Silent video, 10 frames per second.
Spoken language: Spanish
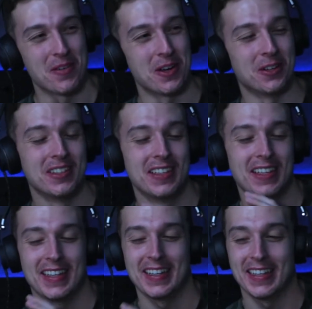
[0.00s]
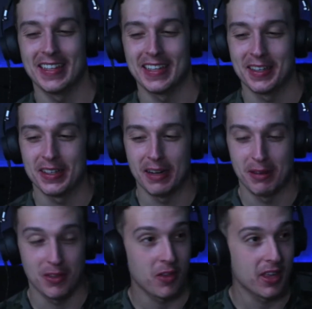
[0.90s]
bueno, eh,
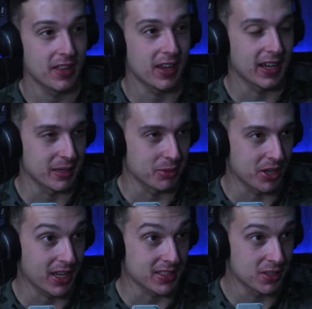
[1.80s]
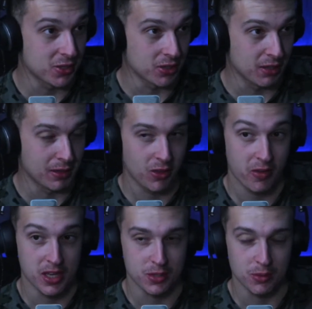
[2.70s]
hablando de, de, Harry Potter que has dicho, hablando de
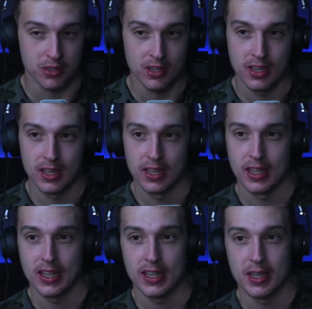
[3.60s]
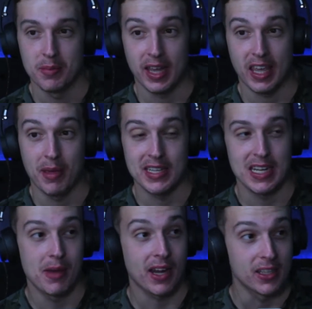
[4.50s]
James Bond, eh, para que veáis la
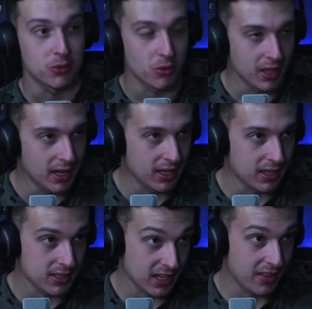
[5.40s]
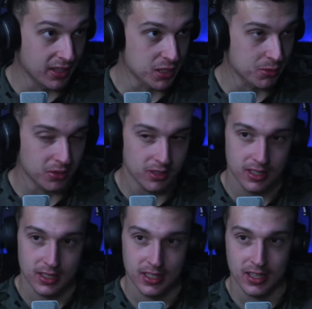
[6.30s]
magnitud de la saga de James Bond,
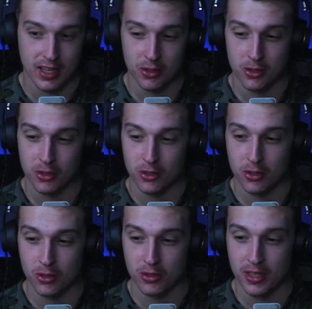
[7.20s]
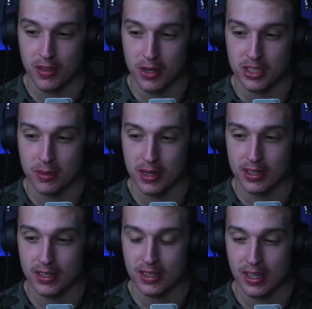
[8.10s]
quiero deciros a
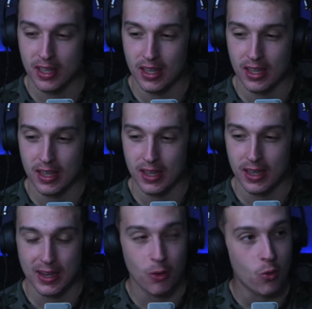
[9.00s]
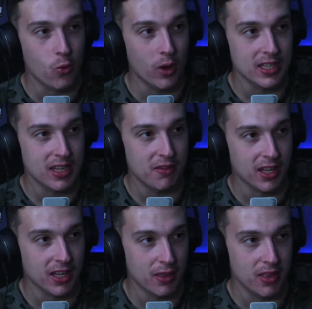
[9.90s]
ver que, cuál es la
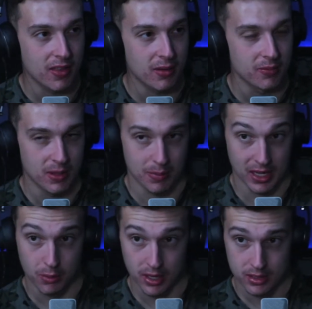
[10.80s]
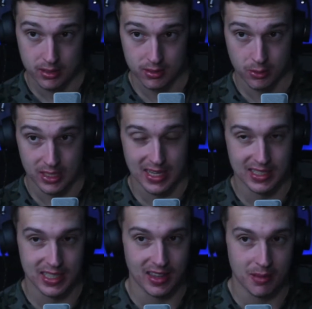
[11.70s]
franquicia de, películas, cuál es la
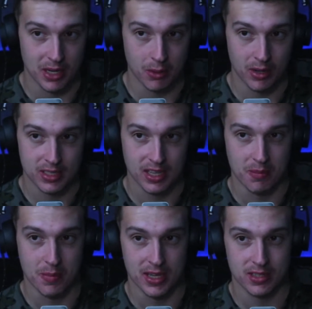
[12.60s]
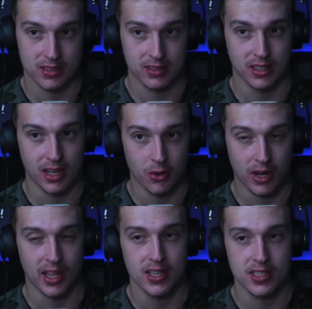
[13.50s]
saga de películas que más dinero
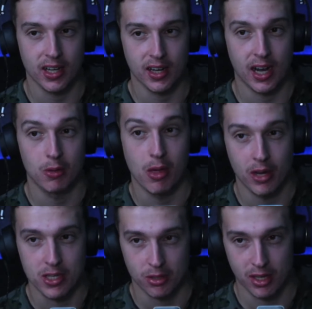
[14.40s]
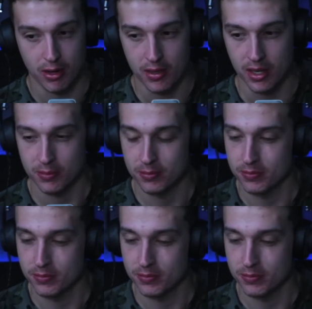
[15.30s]
creéis que ha recaudado a la historia del cine.